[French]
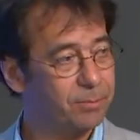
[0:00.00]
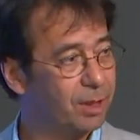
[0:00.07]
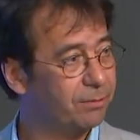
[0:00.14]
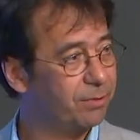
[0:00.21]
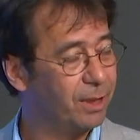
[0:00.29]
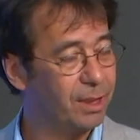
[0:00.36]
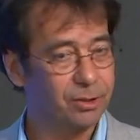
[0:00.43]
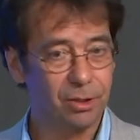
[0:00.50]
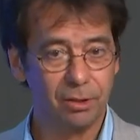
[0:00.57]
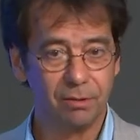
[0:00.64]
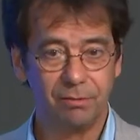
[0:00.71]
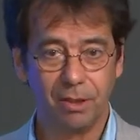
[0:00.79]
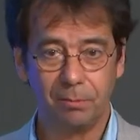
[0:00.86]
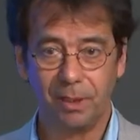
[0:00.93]
Parfois, ils ont
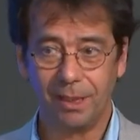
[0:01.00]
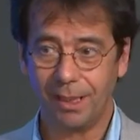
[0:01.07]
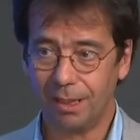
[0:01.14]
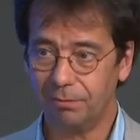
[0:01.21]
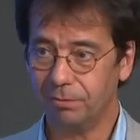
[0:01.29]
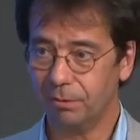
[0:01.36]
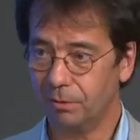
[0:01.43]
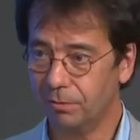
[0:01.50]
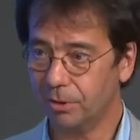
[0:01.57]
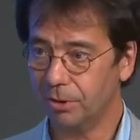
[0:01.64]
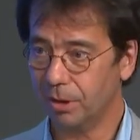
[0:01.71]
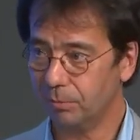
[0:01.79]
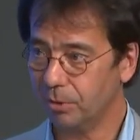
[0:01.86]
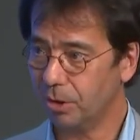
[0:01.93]
l'impression que ce n'est pas
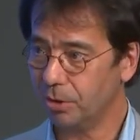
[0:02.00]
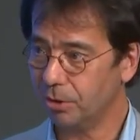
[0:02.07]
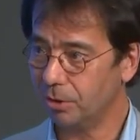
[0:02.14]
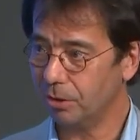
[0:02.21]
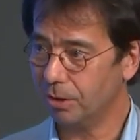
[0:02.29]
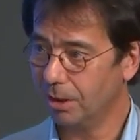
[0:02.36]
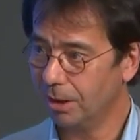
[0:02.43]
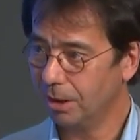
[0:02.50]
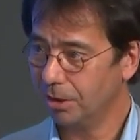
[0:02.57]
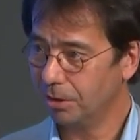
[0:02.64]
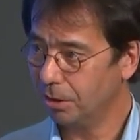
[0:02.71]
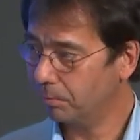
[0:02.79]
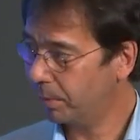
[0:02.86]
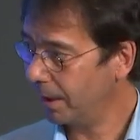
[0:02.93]
un grand effort pour
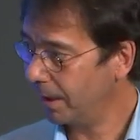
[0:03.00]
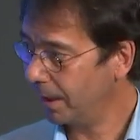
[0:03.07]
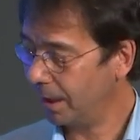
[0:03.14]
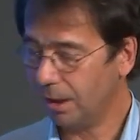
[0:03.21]
chacun,